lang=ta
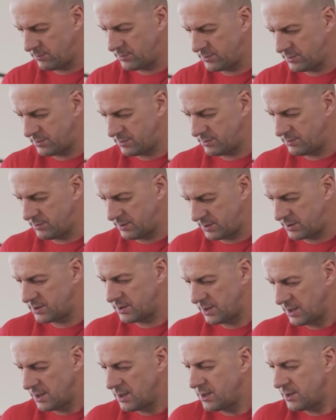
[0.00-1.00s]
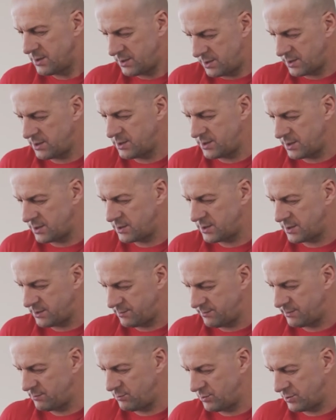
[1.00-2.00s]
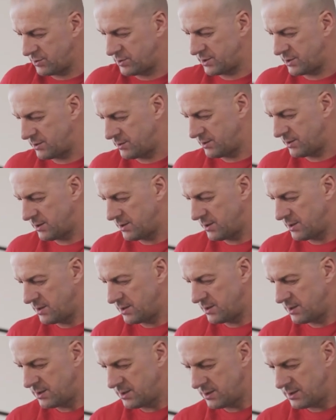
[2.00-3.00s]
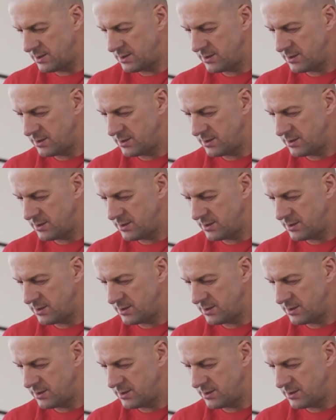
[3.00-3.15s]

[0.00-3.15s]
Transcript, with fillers: "எல்லாரும் என்ன கேட்கறாங்க. எல்லாரும் என்ன கிண்டல் செய்யறாங்க உனக்கு என்ன